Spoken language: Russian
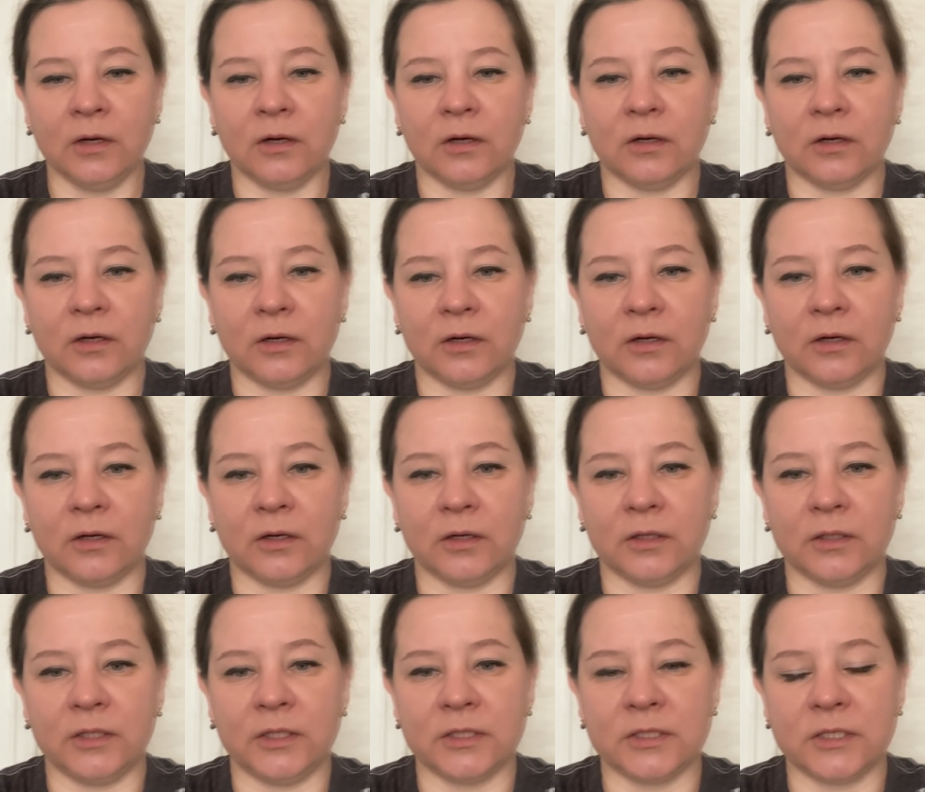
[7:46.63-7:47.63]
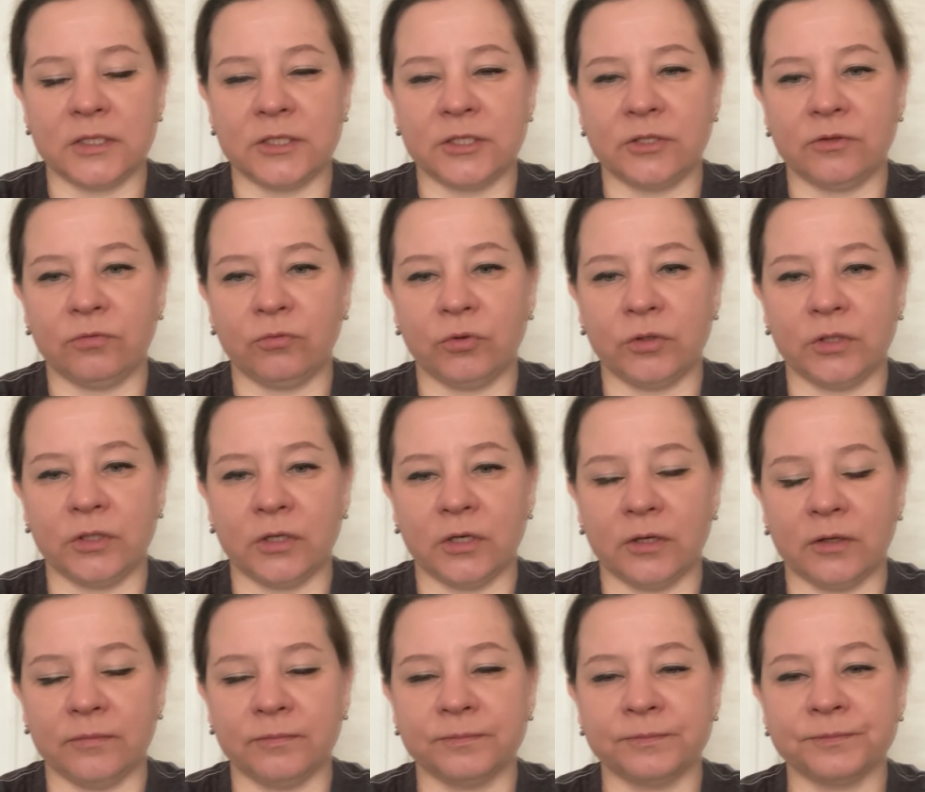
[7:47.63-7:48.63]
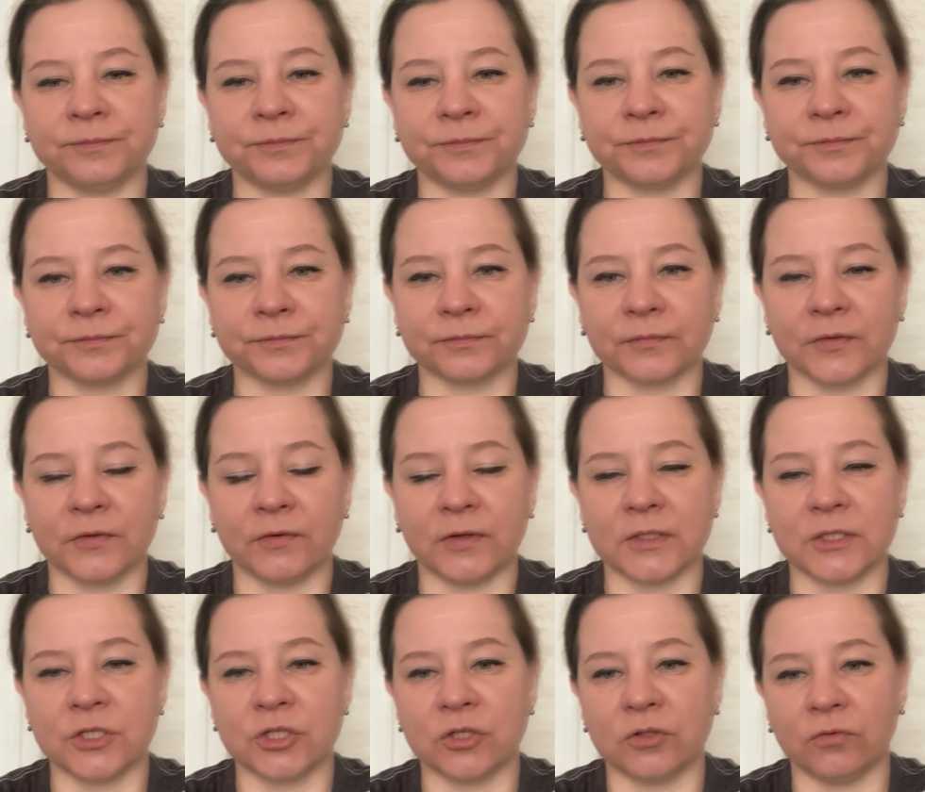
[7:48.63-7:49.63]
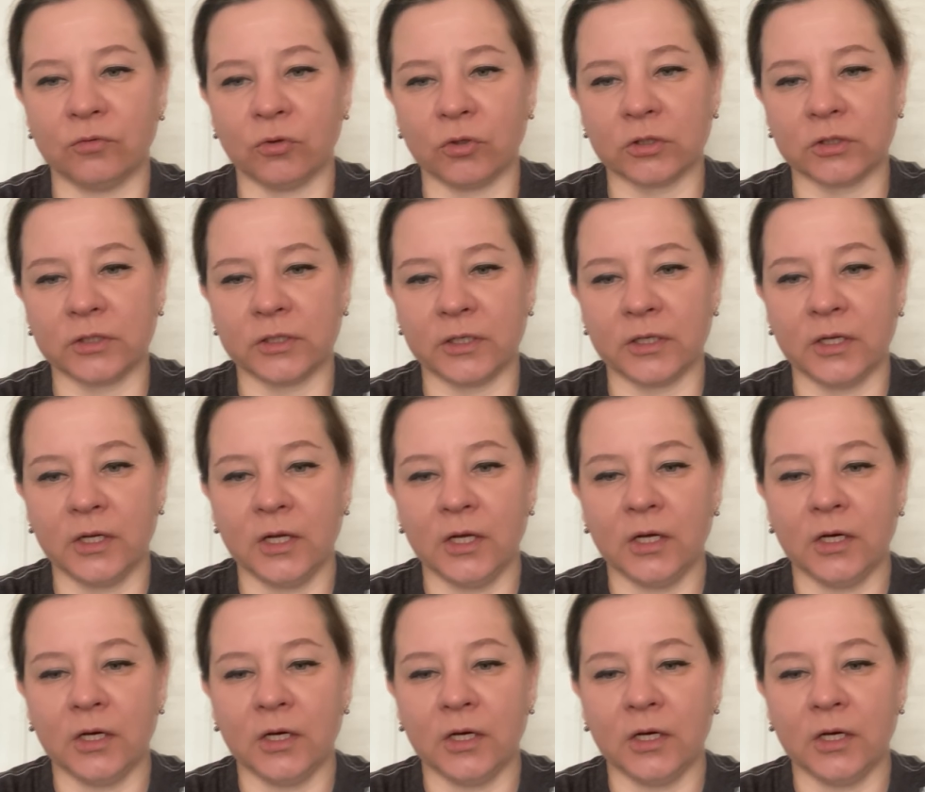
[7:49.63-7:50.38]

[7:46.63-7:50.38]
а, если сегодня 24,